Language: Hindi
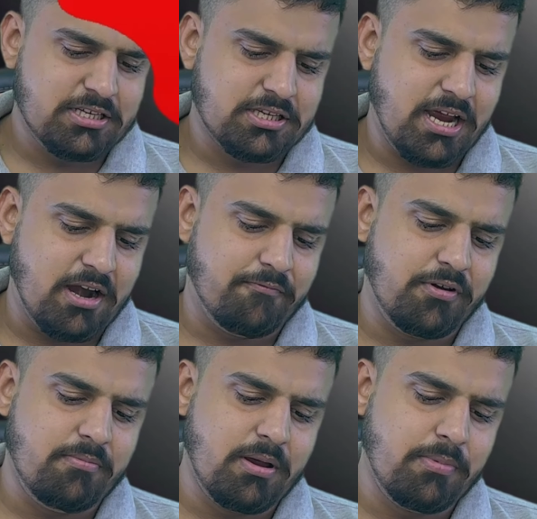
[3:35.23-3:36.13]
इस
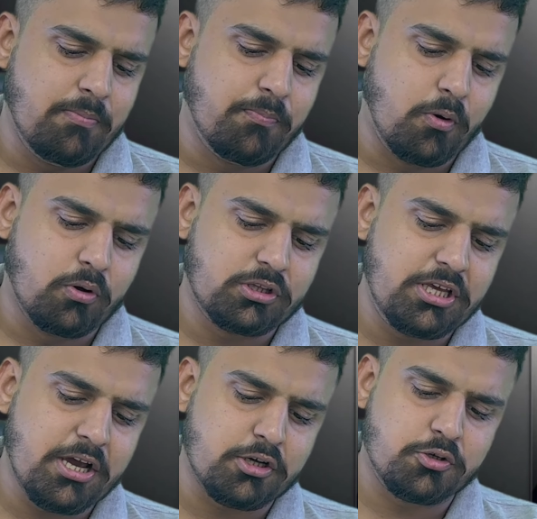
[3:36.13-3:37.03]
हैंड्री में भी बहुत
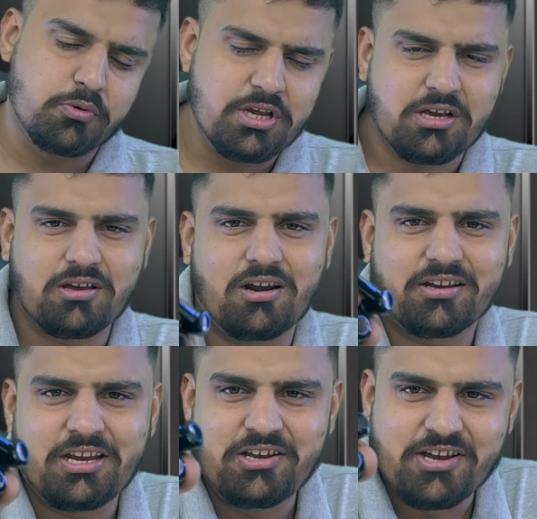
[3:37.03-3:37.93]
ही एक यूनिक कलर
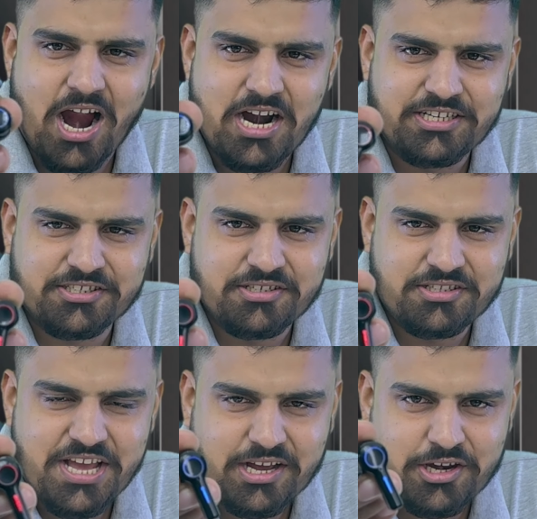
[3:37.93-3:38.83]
की लाइट्स
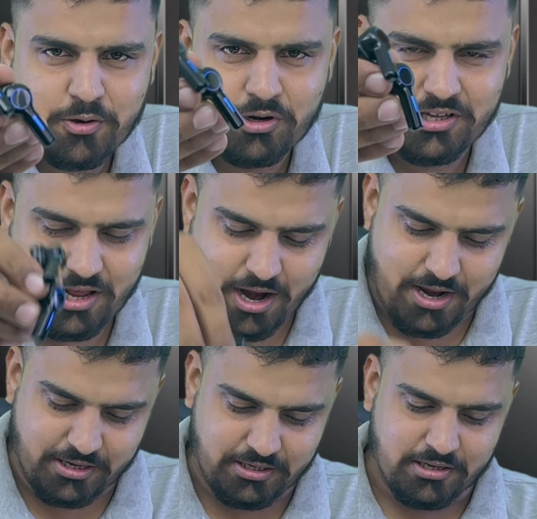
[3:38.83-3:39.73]
देखने को नजर
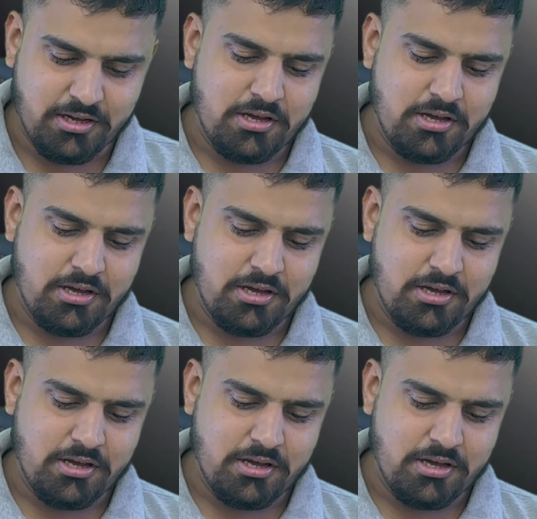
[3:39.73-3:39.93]
आएगी